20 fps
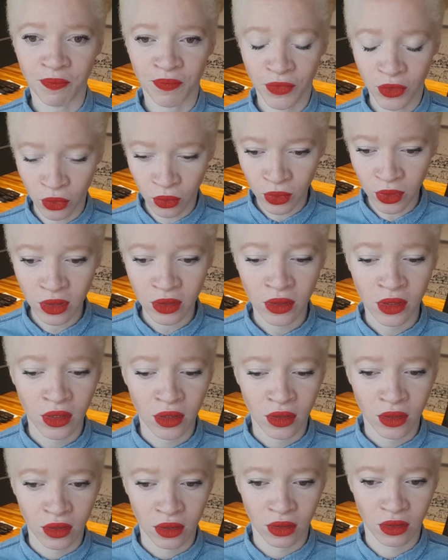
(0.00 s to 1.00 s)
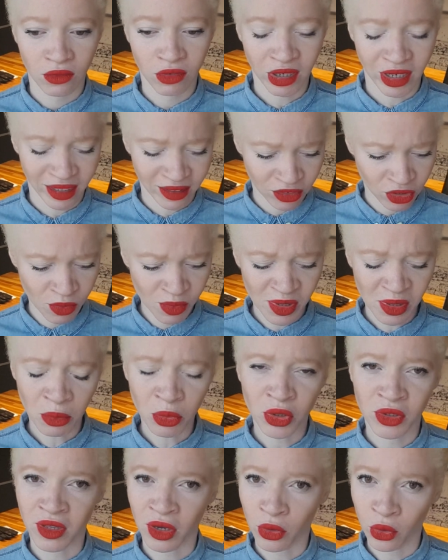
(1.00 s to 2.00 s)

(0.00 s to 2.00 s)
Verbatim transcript: Donc euh, voilà, il me semble que tu n'as